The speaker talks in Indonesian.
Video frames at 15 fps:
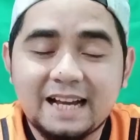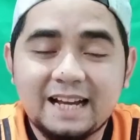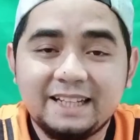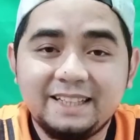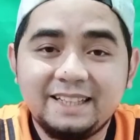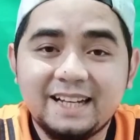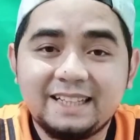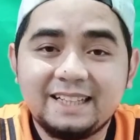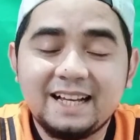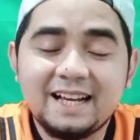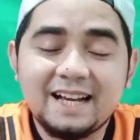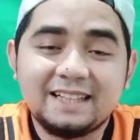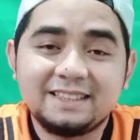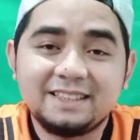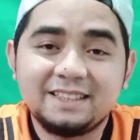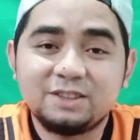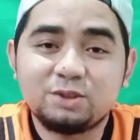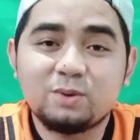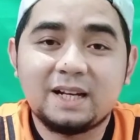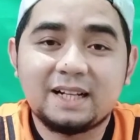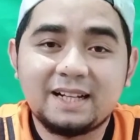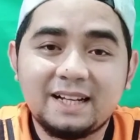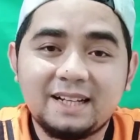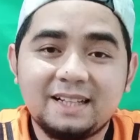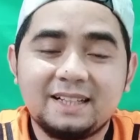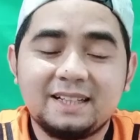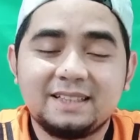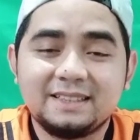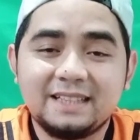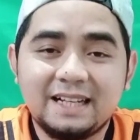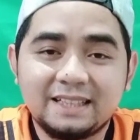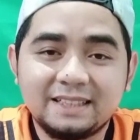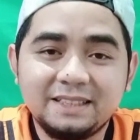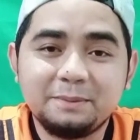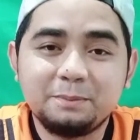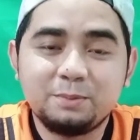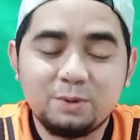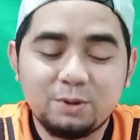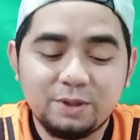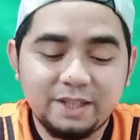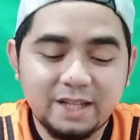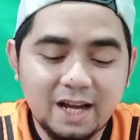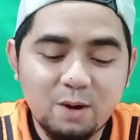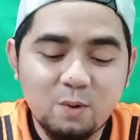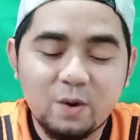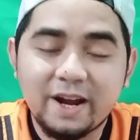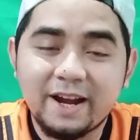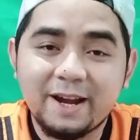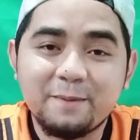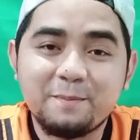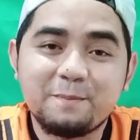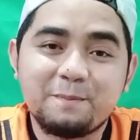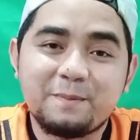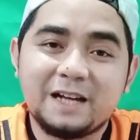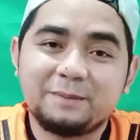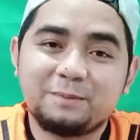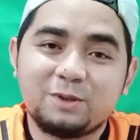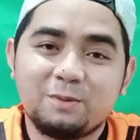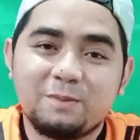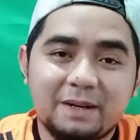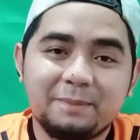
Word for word: Nah, ini adalah hasil suara dari Boya WM4 Pro.